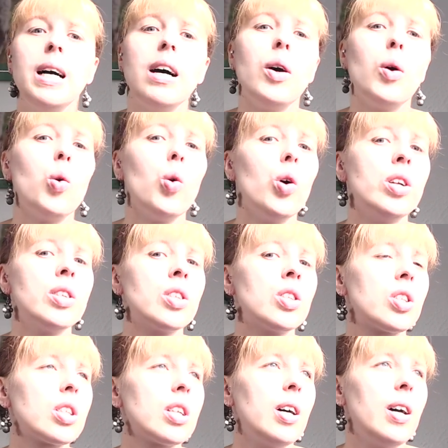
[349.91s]

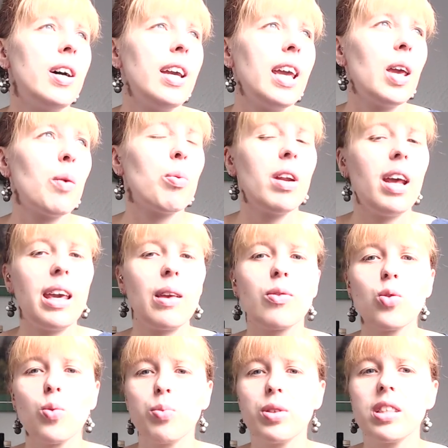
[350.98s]
Und äh, ich bin echt so
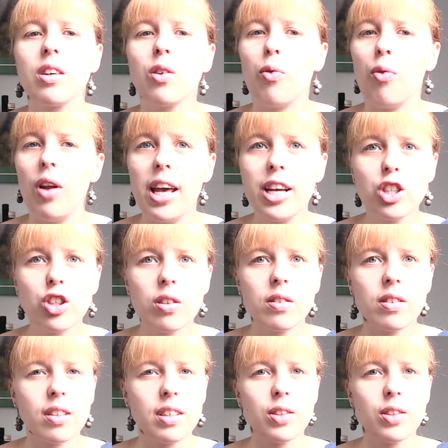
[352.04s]
ein bisschen geflasht, ne?